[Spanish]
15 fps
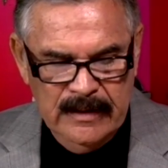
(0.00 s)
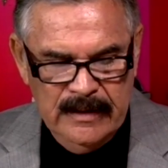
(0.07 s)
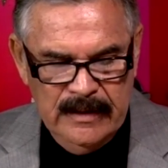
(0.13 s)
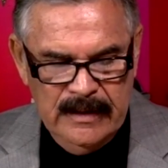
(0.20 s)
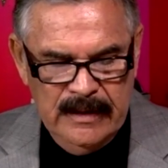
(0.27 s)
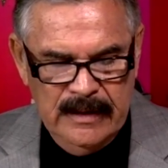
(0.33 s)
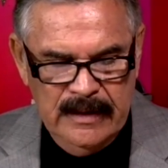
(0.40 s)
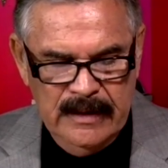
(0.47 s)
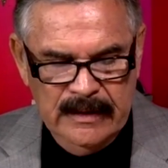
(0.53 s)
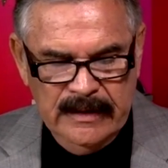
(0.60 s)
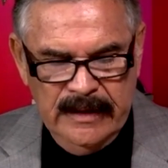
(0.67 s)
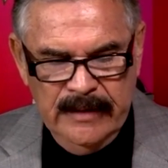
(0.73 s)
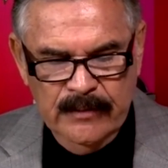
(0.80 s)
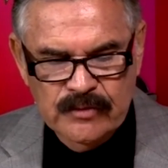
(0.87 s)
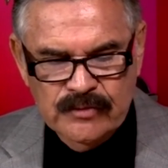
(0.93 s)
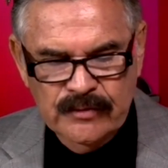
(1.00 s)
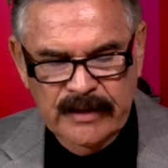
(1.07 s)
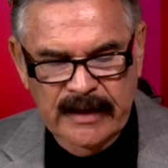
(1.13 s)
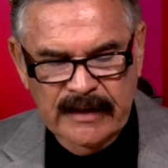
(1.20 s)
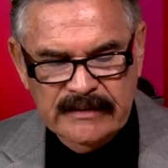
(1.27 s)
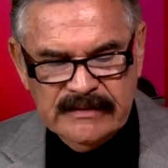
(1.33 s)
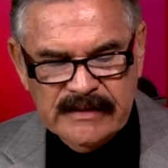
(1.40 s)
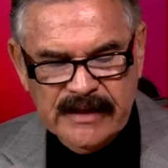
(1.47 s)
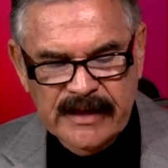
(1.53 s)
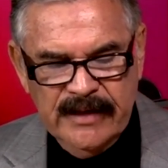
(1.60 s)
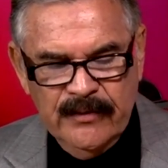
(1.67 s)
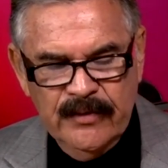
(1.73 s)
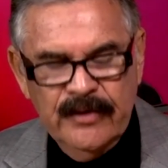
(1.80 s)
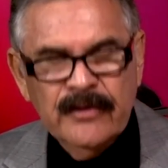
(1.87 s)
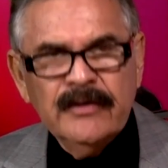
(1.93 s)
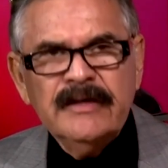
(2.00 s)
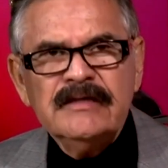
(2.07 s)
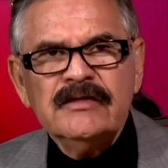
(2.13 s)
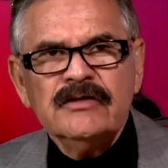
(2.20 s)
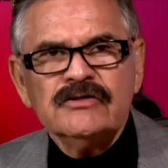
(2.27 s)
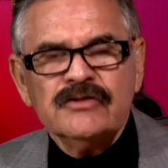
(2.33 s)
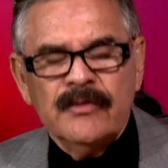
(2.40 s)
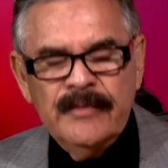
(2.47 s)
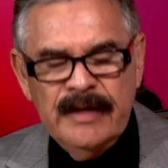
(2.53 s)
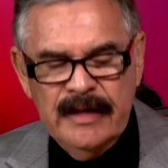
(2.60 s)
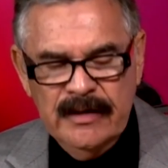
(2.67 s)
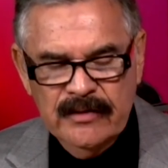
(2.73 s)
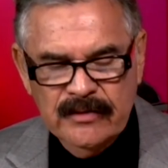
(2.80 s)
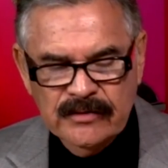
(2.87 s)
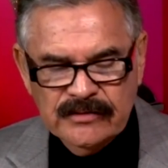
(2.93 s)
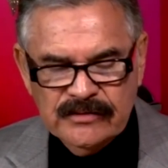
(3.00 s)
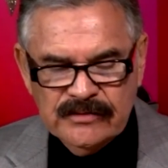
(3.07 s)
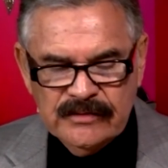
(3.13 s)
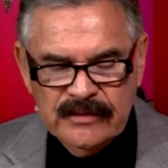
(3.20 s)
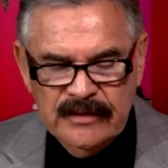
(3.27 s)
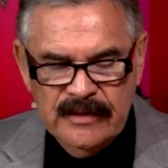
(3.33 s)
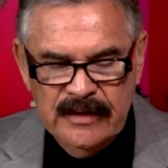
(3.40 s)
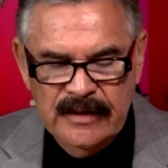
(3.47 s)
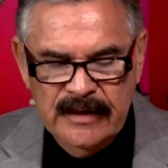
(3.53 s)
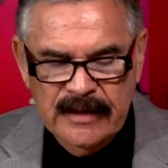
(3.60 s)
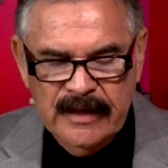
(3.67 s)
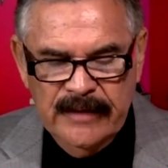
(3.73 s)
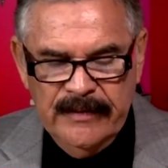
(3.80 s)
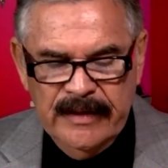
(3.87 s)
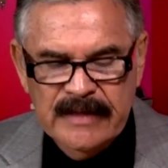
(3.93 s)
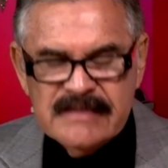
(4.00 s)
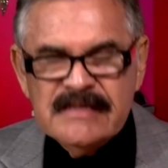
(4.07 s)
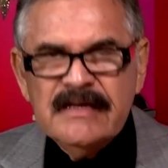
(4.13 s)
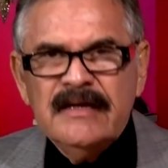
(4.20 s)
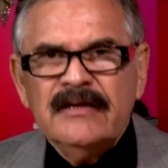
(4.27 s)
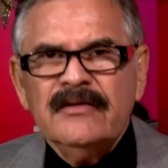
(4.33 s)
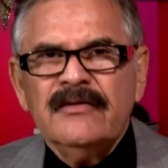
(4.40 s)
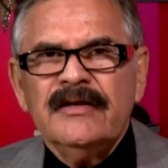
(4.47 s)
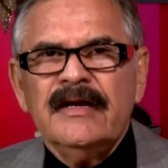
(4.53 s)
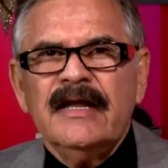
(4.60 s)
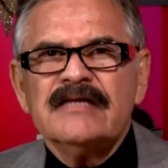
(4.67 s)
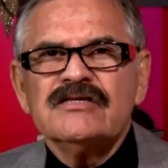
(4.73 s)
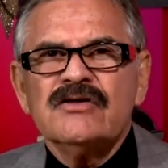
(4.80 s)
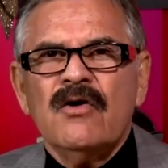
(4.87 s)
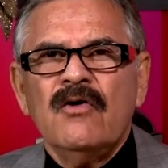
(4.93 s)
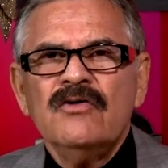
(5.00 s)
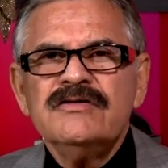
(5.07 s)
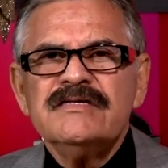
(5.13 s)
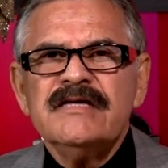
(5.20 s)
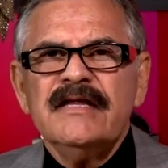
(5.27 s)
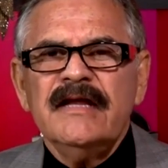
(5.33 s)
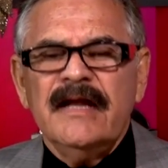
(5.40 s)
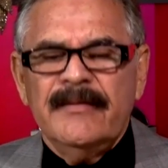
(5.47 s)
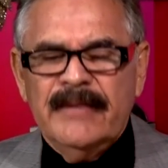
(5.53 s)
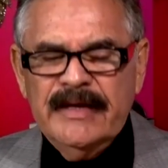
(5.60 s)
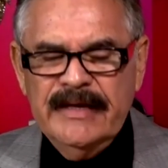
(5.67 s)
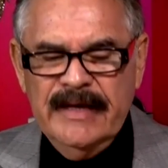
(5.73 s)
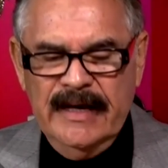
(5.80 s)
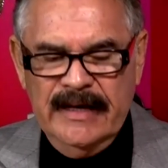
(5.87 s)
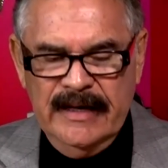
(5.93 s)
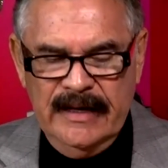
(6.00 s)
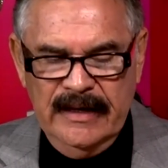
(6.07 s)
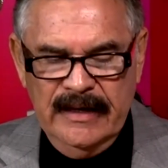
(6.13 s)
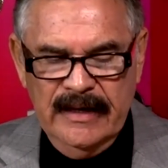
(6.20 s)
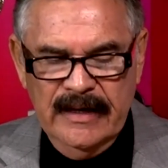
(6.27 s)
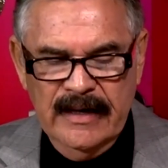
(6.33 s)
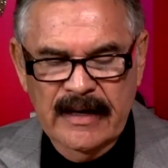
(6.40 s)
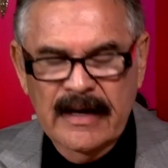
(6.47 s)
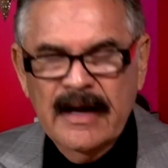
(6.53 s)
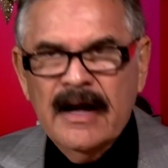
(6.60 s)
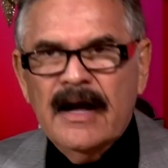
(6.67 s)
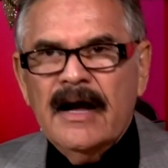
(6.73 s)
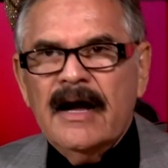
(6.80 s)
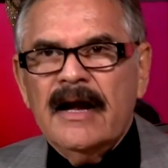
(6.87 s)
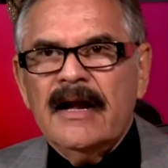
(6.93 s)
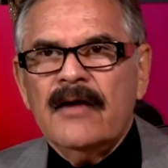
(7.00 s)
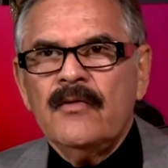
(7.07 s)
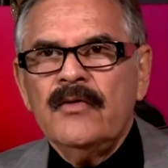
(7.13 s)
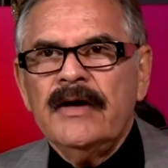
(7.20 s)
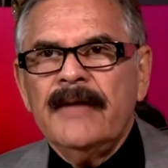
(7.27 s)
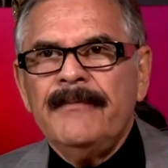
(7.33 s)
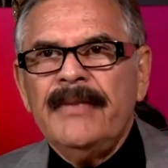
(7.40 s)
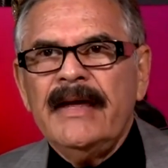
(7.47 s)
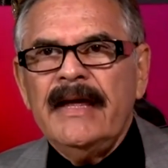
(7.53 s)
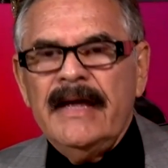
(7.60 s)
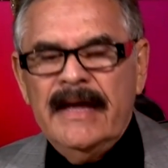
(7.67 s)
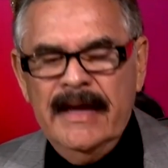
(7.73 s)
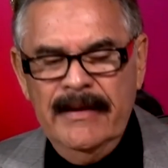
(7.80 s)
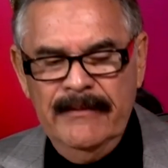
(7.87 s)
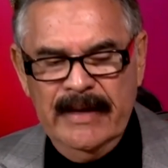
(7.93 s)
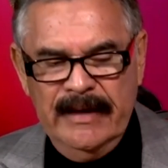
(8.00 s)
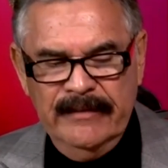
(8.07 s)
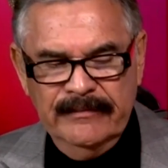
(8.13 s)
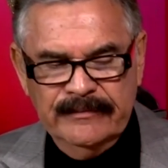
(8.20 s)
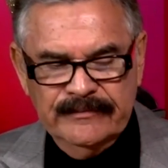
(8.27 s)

Y tenemos unas reuniones los domingos que viene siendo de las 11 de la mañana a la 1 p.m.